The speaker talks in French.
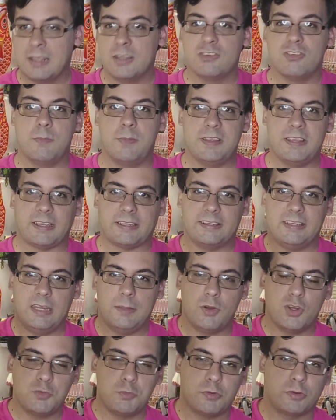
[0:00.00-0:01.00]
Je vais pas dire qu'il
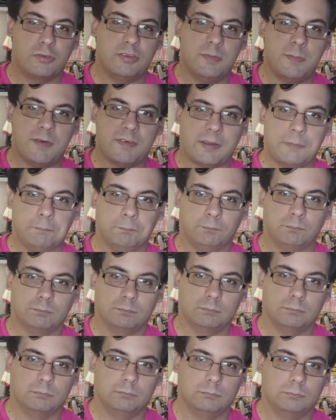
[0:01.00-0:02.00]
est moche parce que c'est pas vrai.
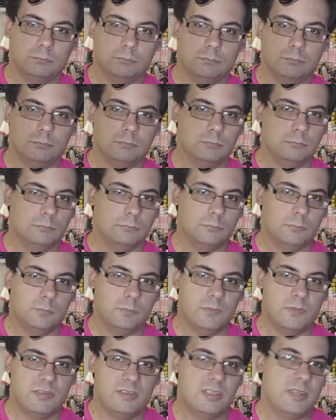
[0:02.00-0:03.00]

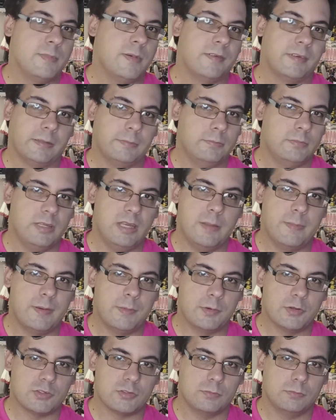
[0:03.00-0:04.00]
C'est pas vrai. Il est
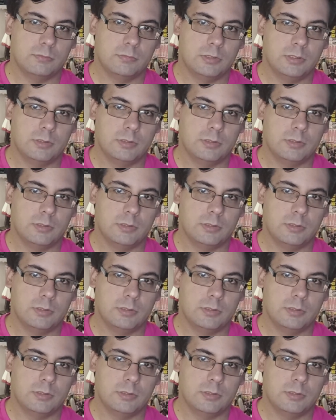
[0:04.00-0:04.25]
pas moche.